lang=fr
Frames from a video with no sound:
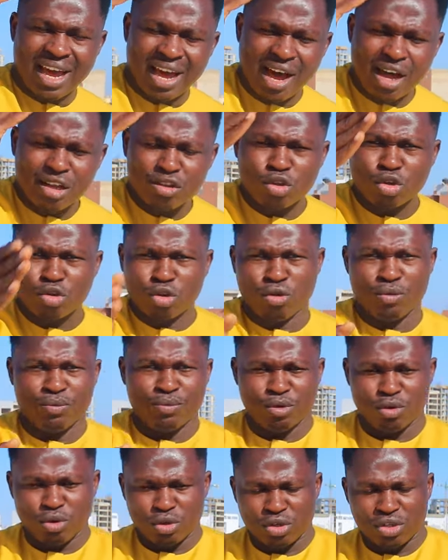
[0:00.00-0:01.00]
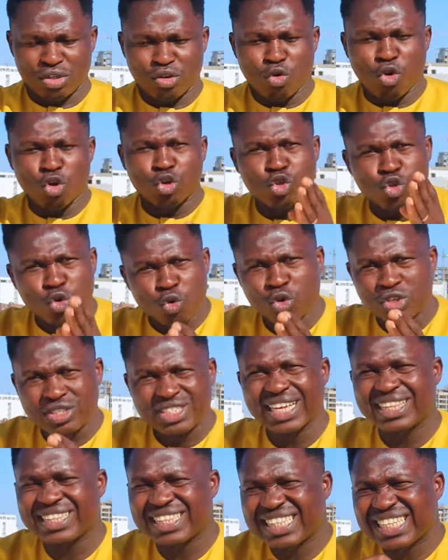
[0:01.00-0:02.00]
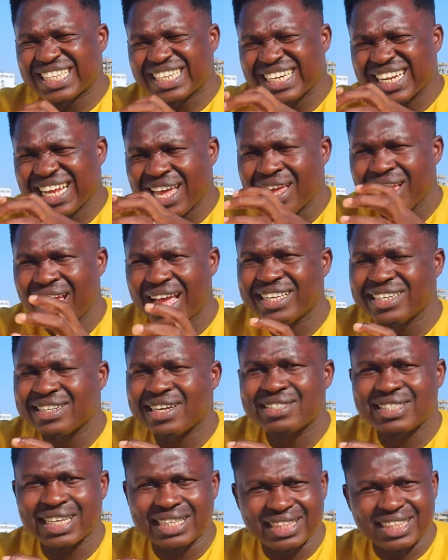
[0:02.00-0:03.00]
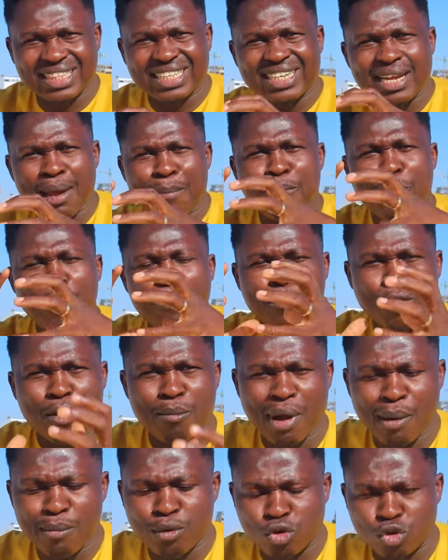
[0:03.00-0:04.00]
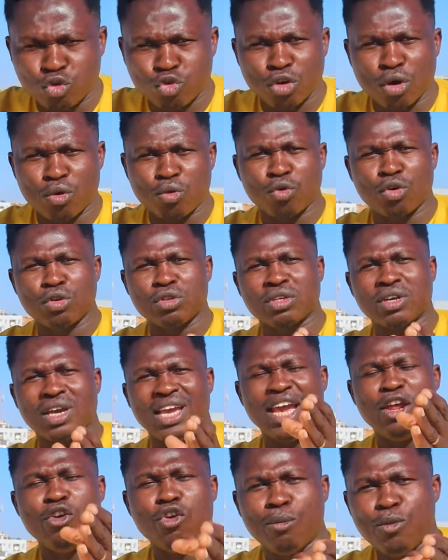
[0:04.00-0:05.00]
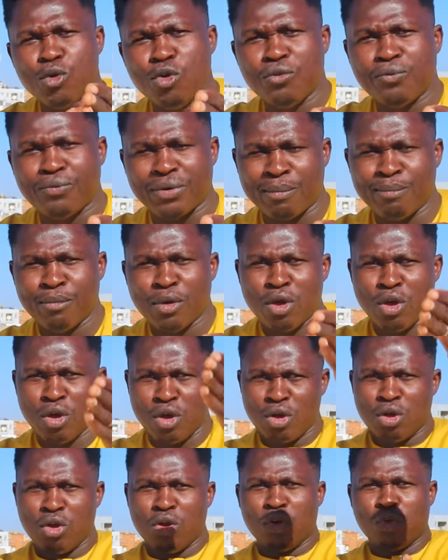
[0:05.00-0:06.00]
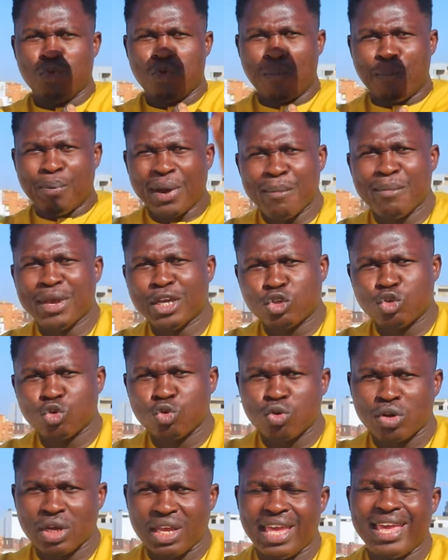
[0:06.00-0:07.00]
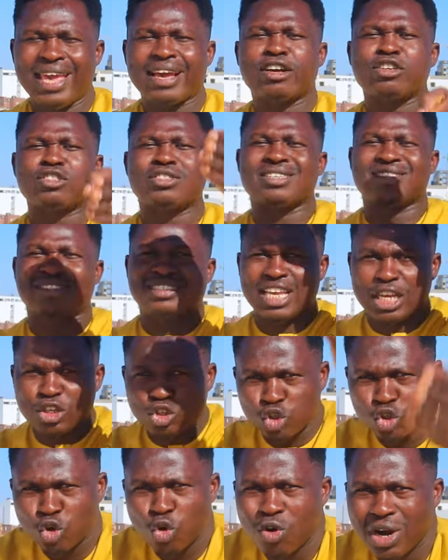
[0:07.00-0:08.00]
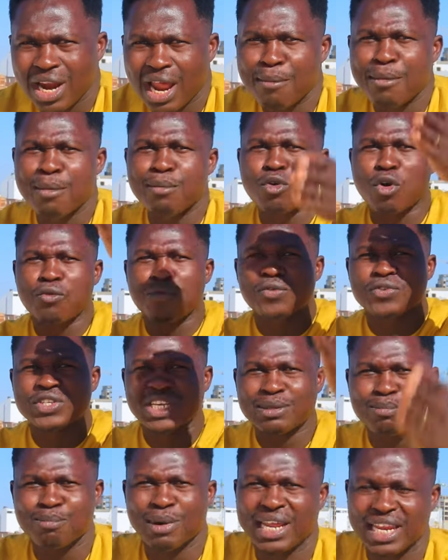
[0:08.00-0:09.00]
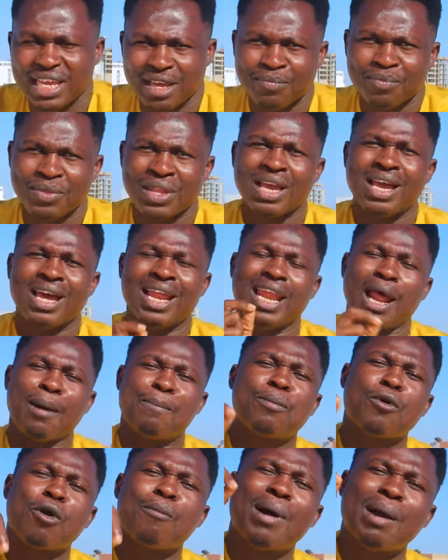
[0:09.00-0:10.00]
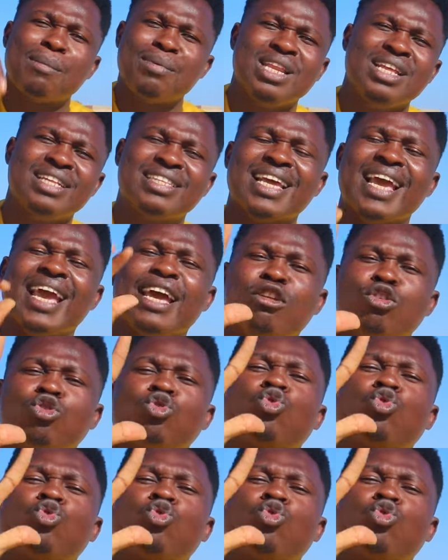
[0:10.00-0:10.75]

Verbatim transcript: entre le jour, c'est très, elle dit que c'est très peu probable que tu rencontres un homme, une femme, le premier jour et que c'est ces jours là même que vous vous êtes mariés. La probabilité est de